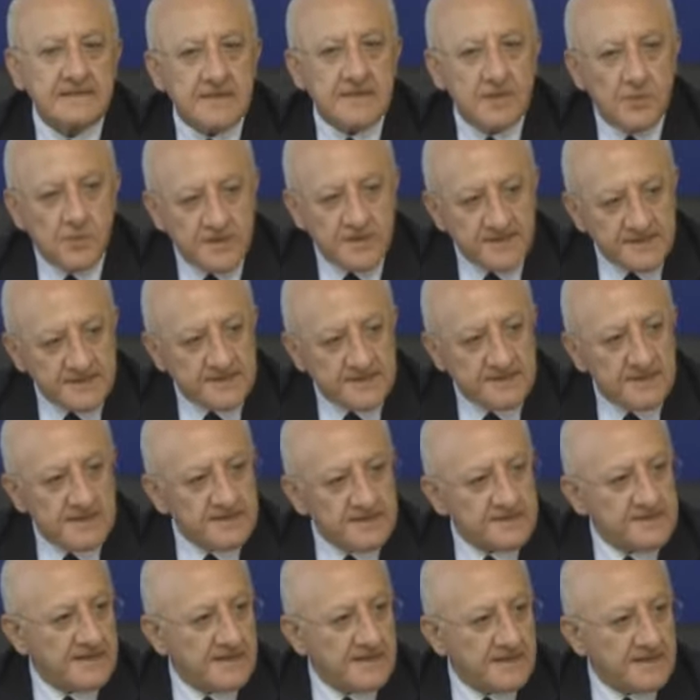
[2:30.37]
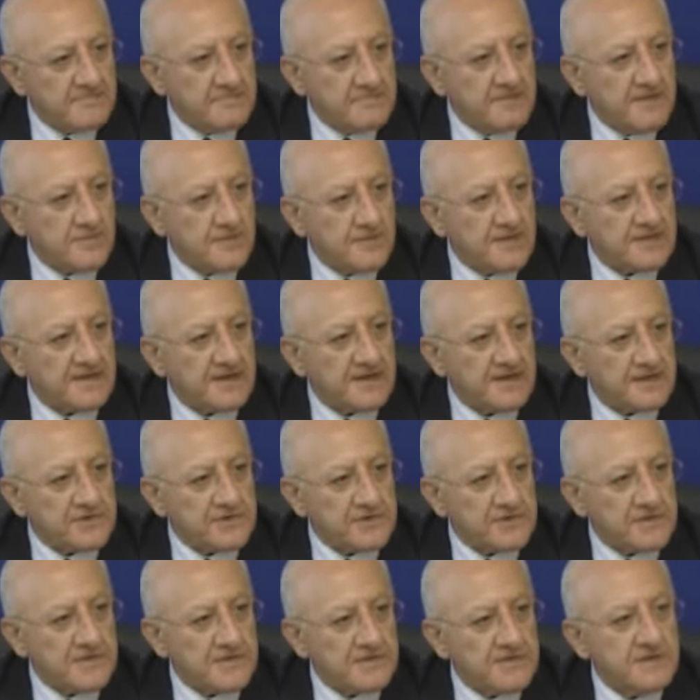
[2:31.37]
Questa sarebbe una
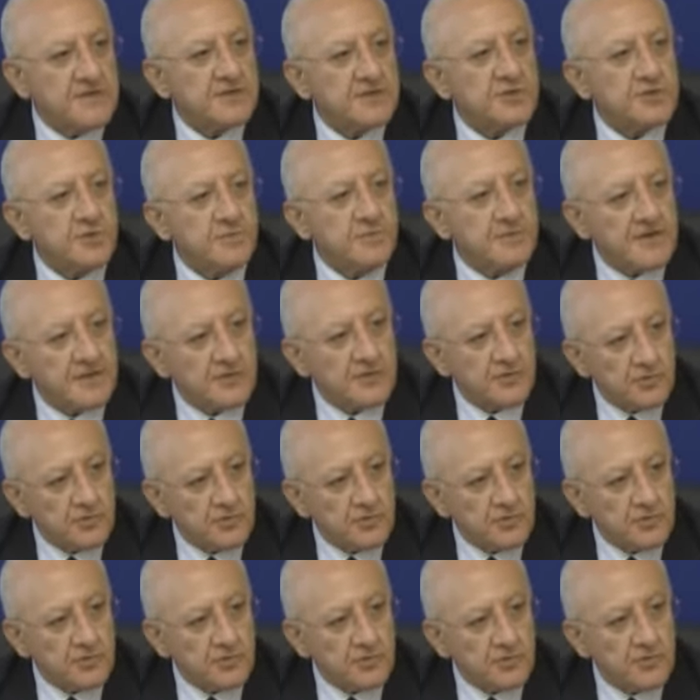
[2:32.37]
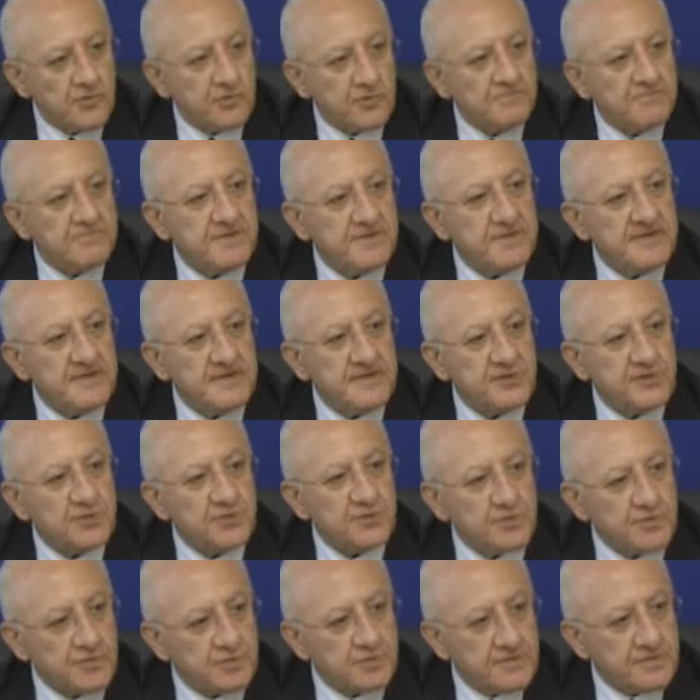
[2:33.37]
tragedia, soprattutto per il
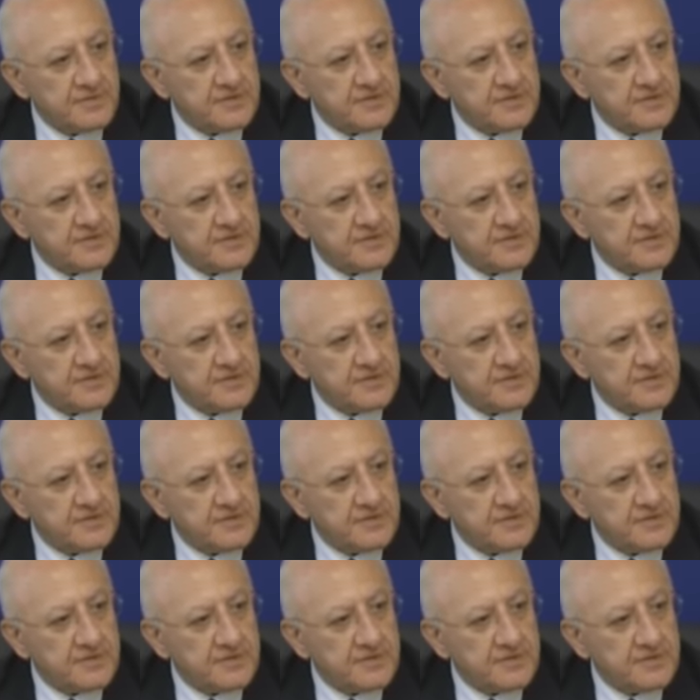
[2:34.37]
Sud.